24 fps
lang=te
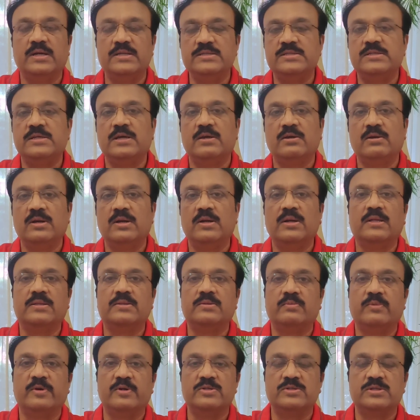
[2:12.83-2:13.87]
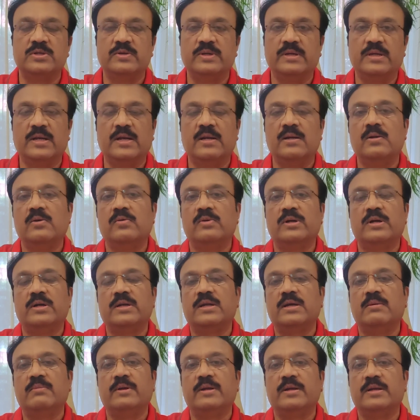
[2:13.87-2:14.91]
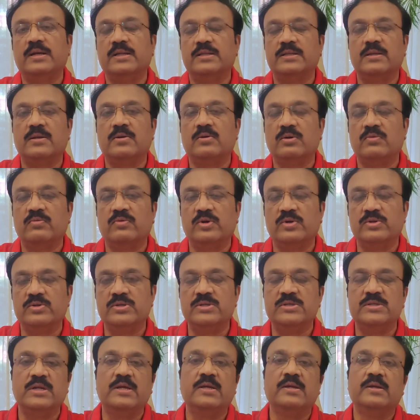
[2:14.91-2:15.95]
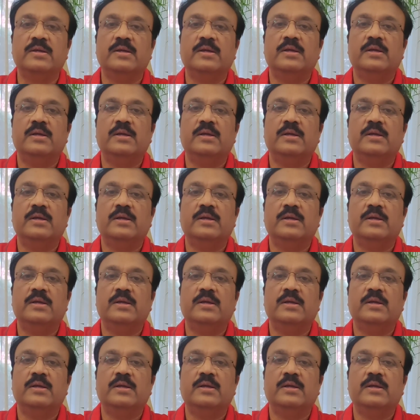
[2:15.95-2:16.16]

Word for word: ఎన్సీఏలో లేడు అతను ప్రస్తుతం ఇంగ్లాండ్లో ఉన్నట్టుగా మనకి గతంలో కూడా ఫొటోస్ వచ్చినాయి